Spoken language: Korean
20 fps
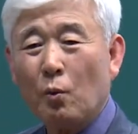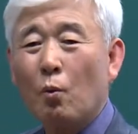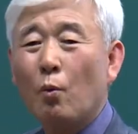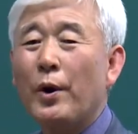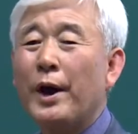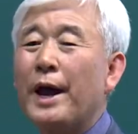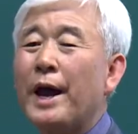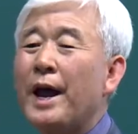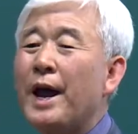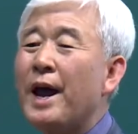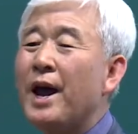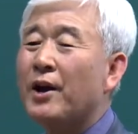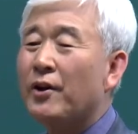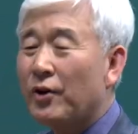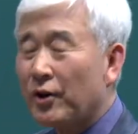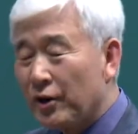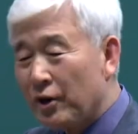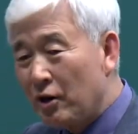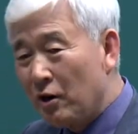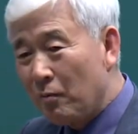왜
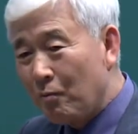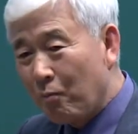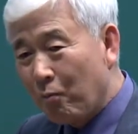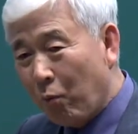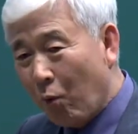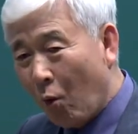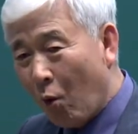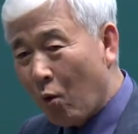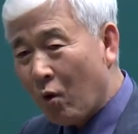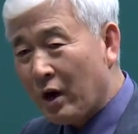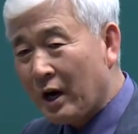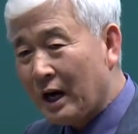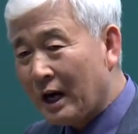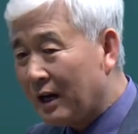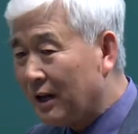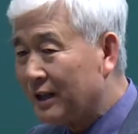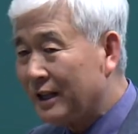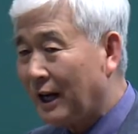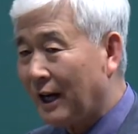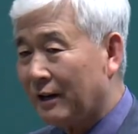거길 못
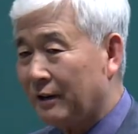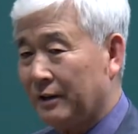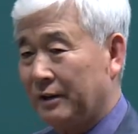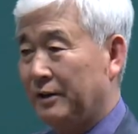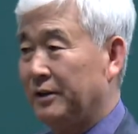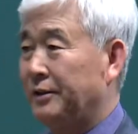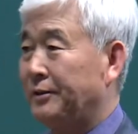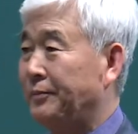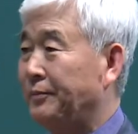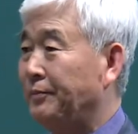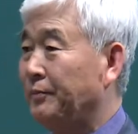가느냐 하는 거예요.